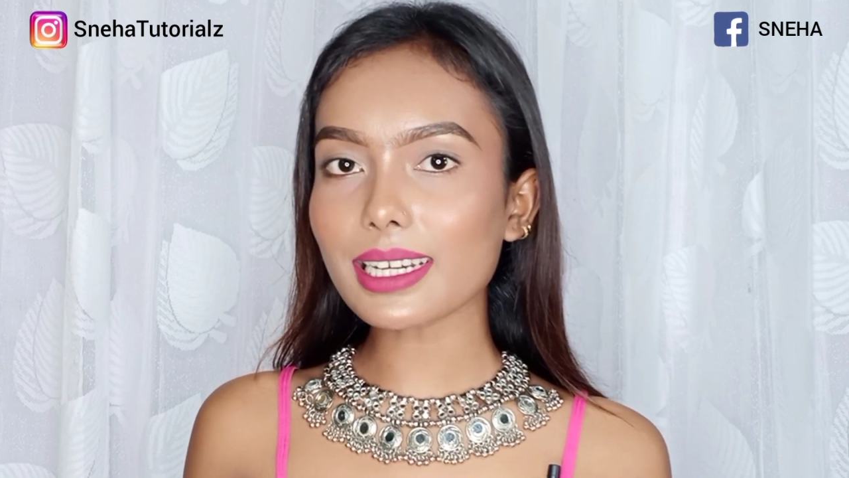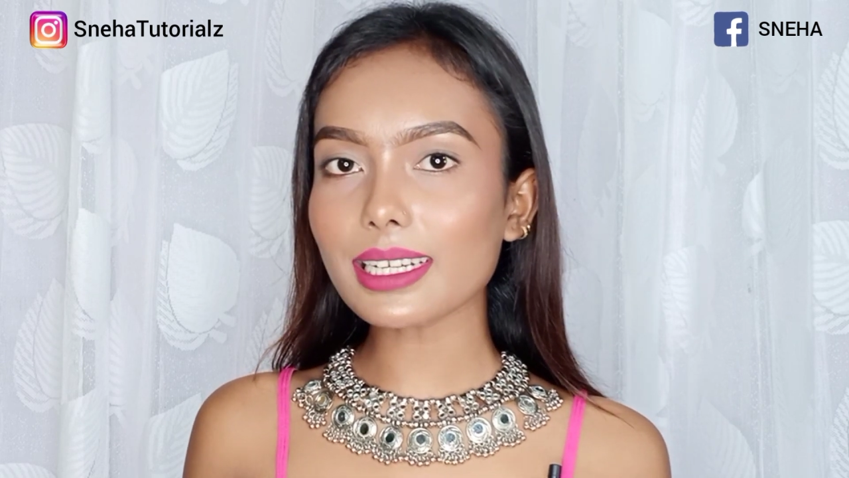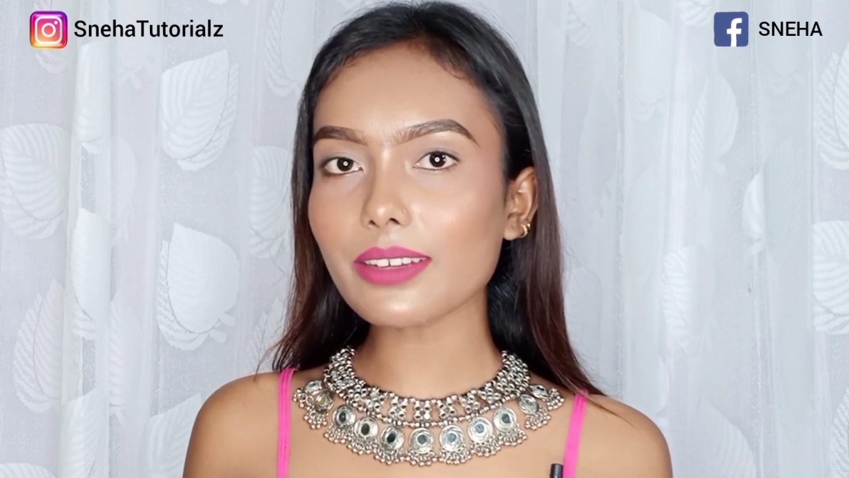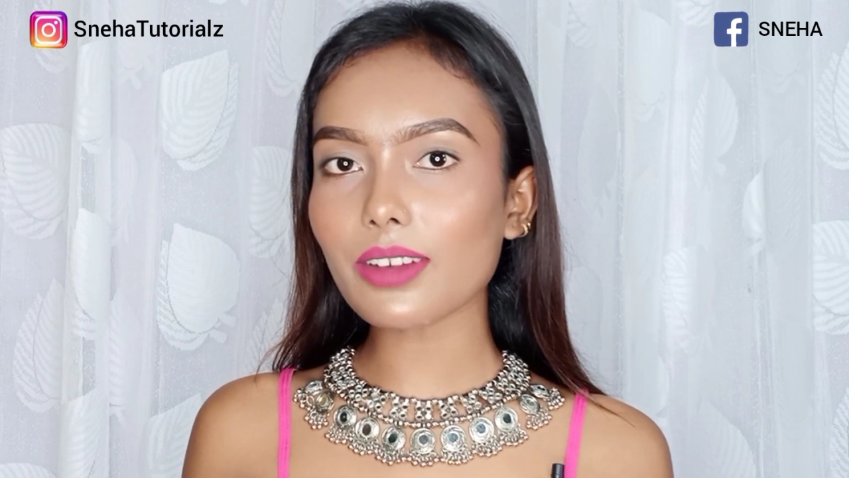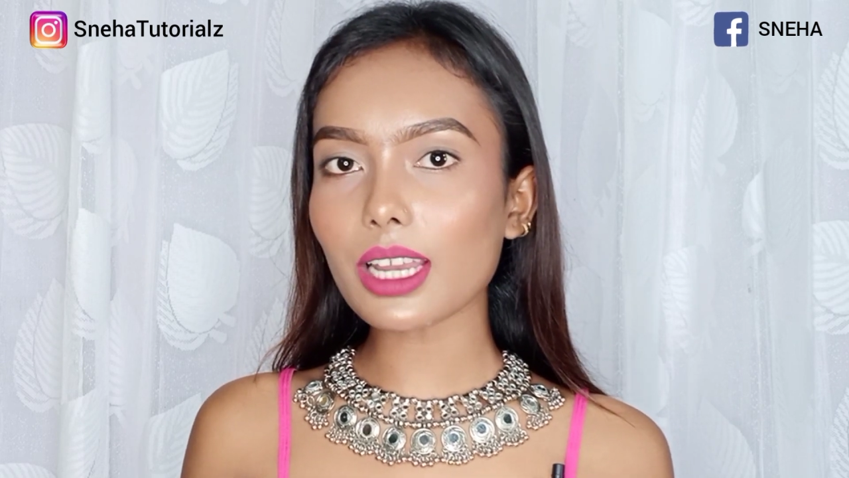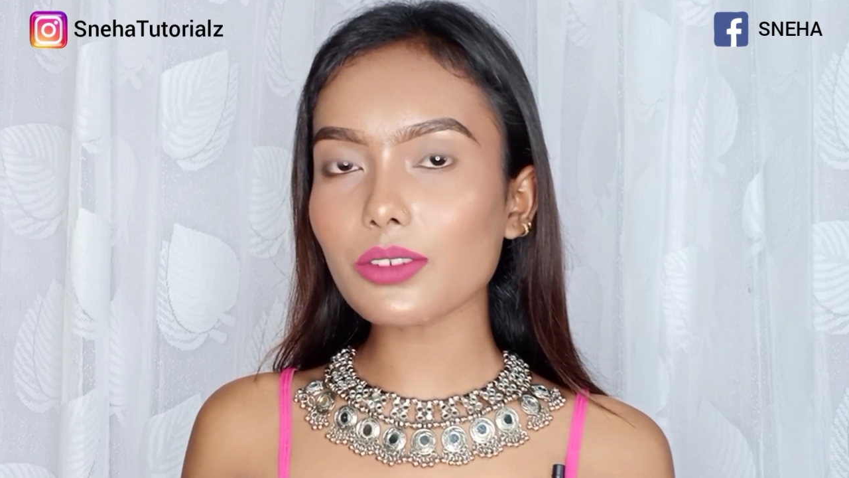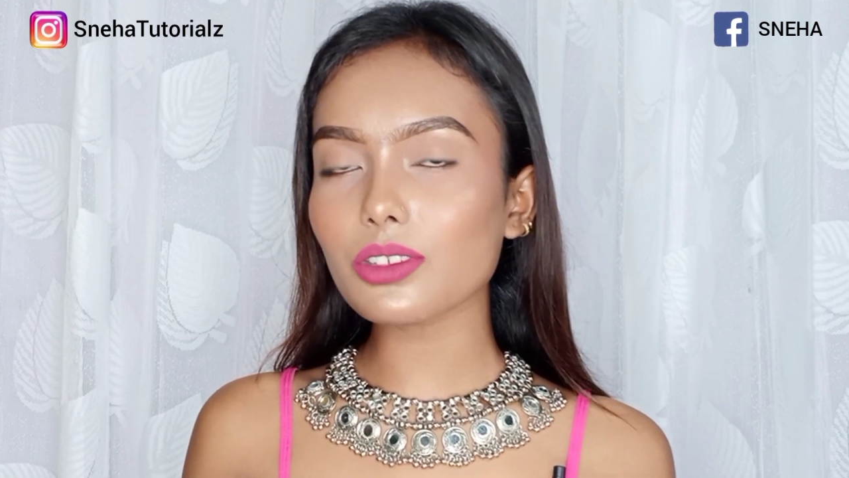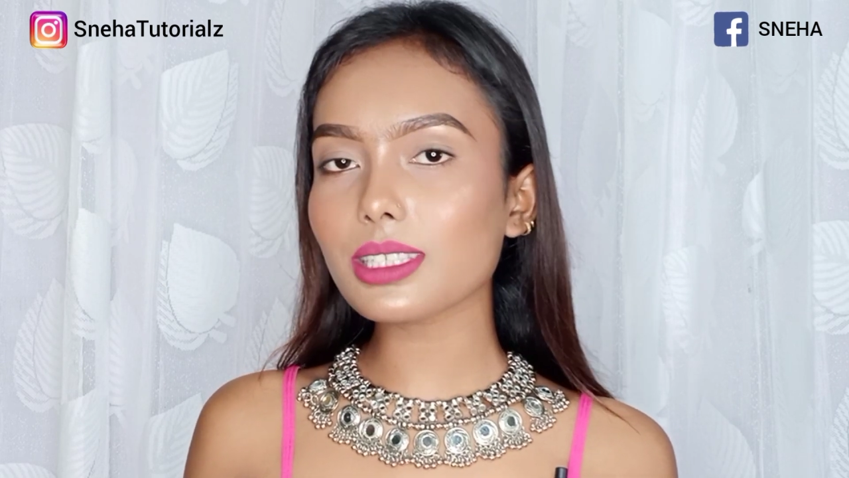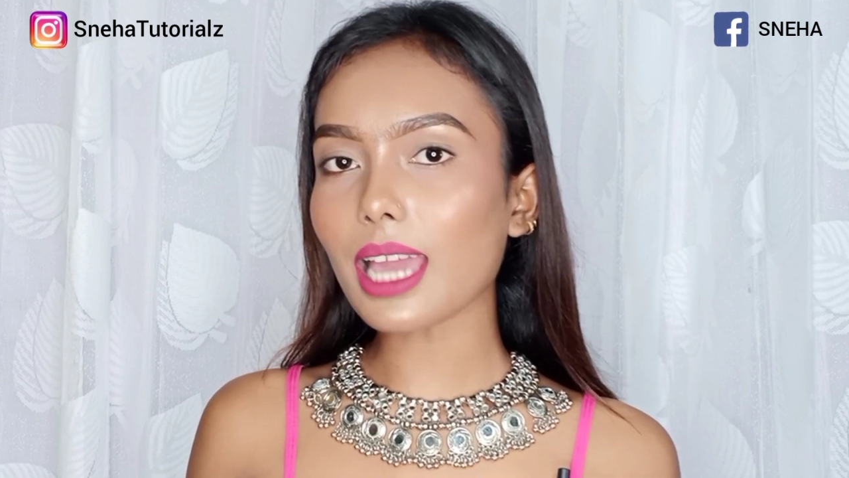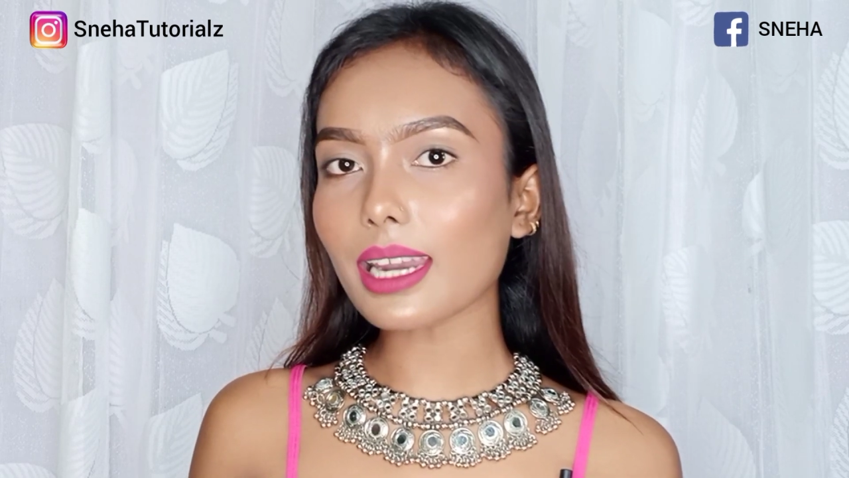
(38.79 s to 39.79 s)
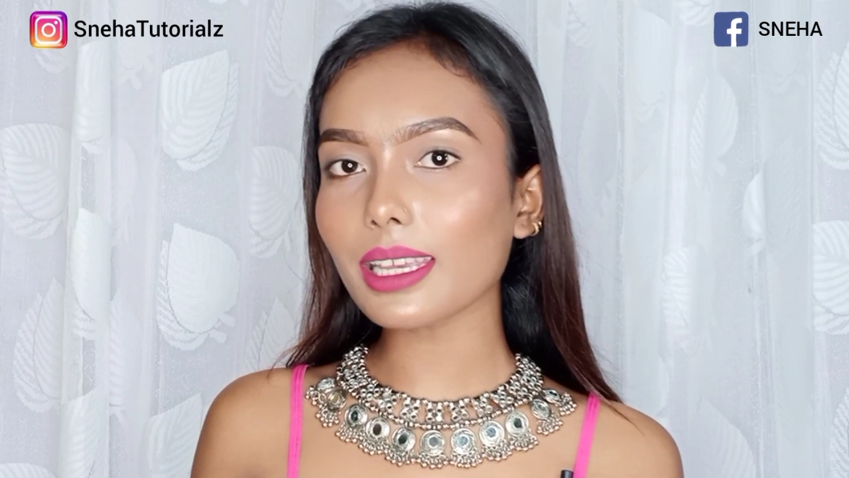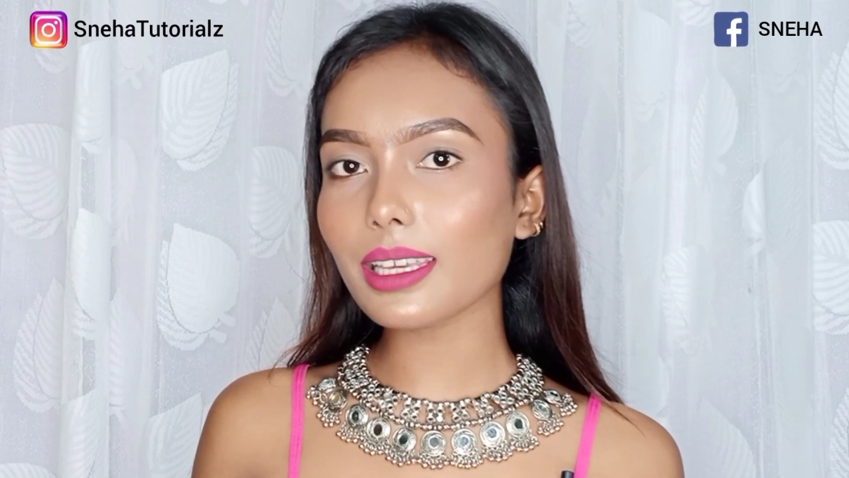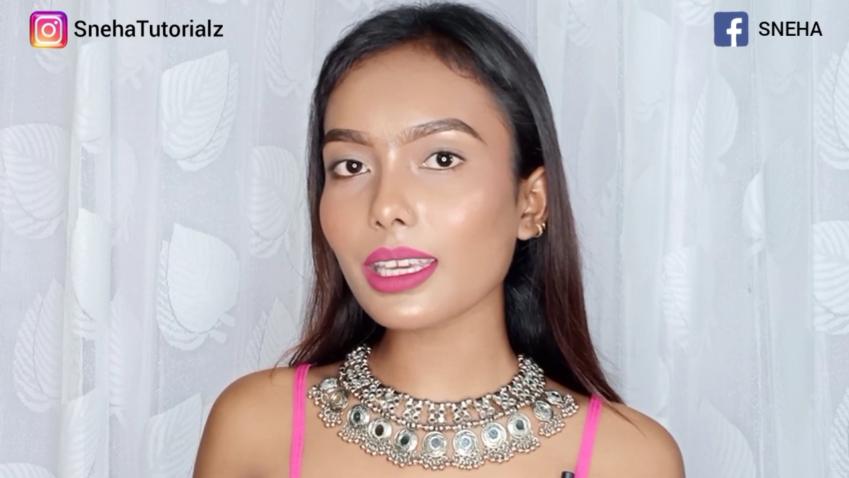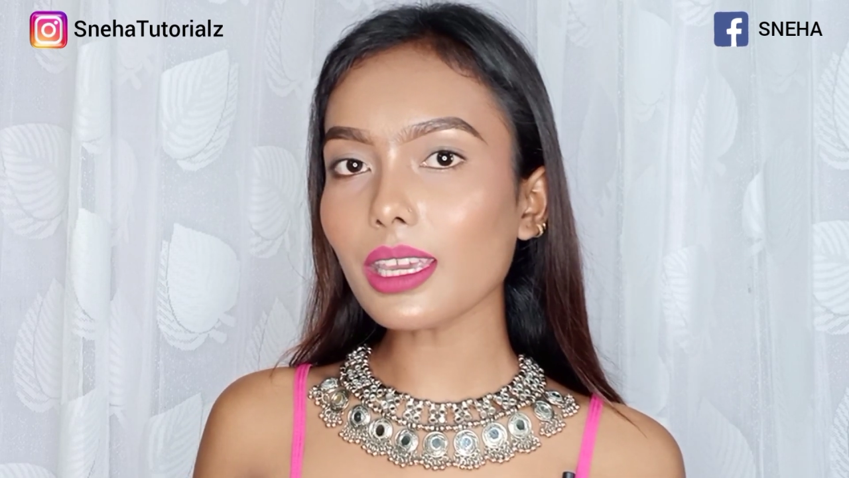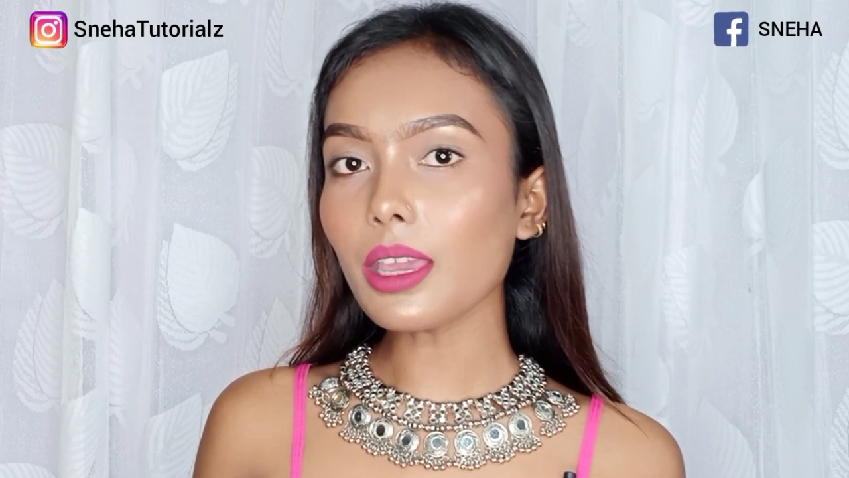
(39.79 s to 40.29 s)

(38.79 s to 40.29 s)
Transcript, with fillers: करने वाली हूँ सारे ही